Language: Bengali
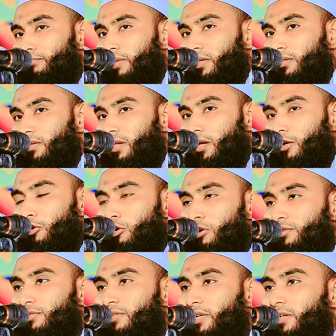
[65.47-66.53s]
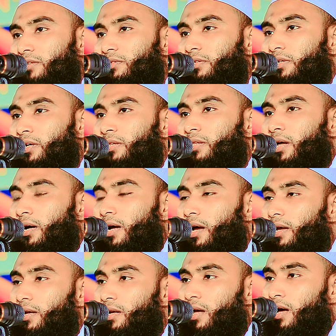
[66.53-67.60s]
বান্দার কণ্ঠের দিকে
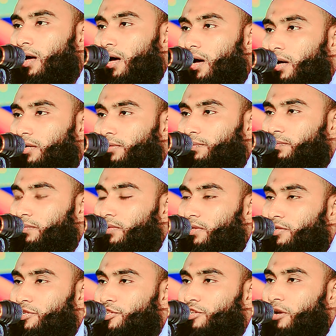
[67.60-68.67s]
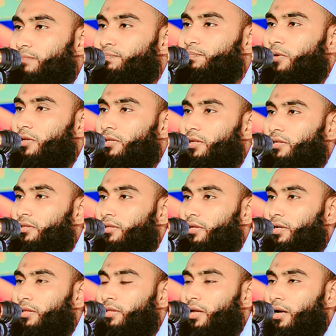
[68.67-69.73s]
তাকায় না সম্পদের
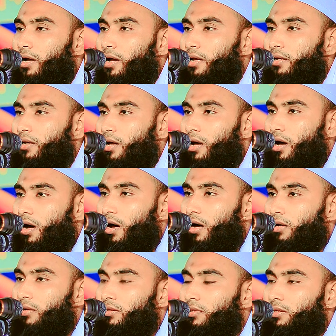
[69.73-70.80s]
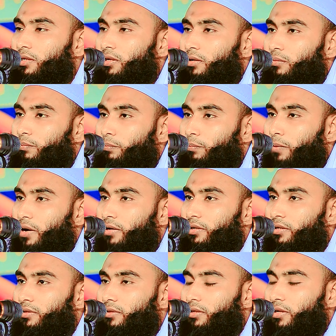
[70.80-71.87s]
দিকে তাকায় না
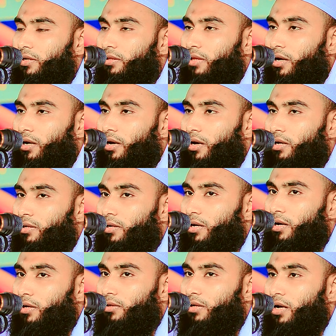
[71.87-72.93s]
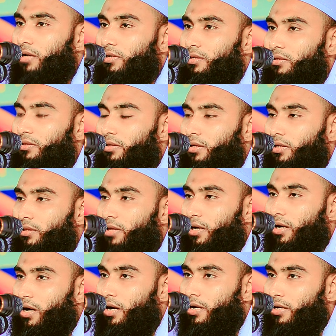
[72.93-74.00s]
বাড়ির দিকে তাকায় না গাড়ির দিকে
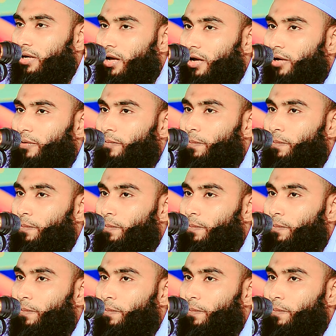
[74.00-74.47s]
তাকায় না